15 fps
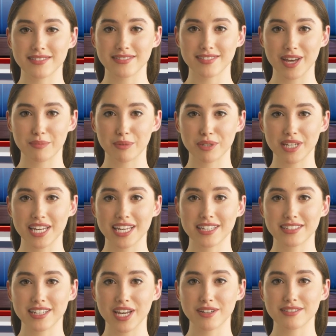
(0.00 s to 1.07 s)
ve bunlara
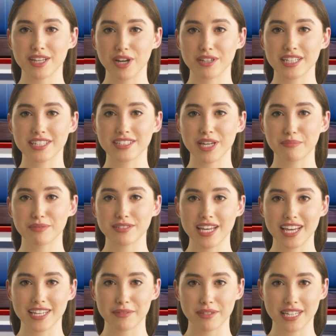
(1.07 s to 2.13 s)
imkan sağlayacak
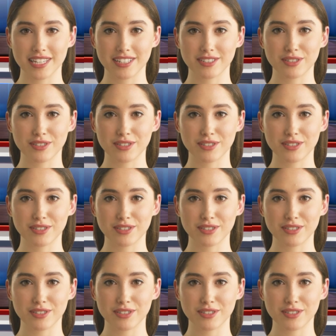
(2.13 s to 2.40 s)
düzenlemelerin